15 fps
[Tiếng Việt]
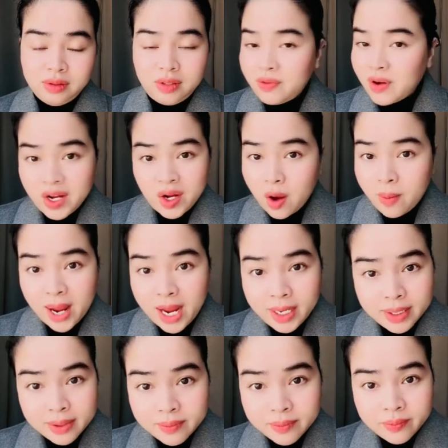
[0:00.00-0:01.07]
chứ không phải do
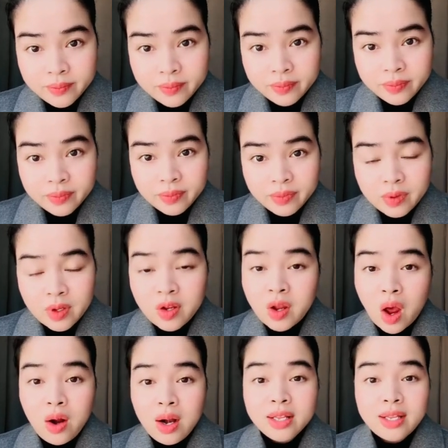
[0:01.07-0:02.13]
mai nó
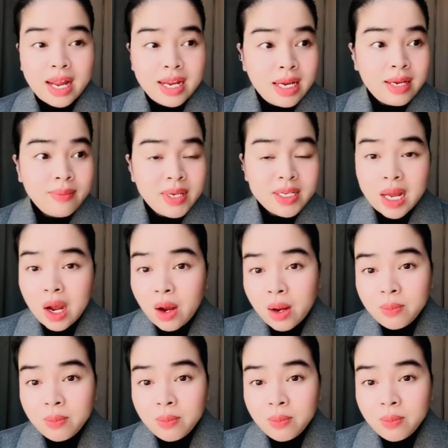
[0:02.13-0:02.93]
giỏi là tại vì biết sao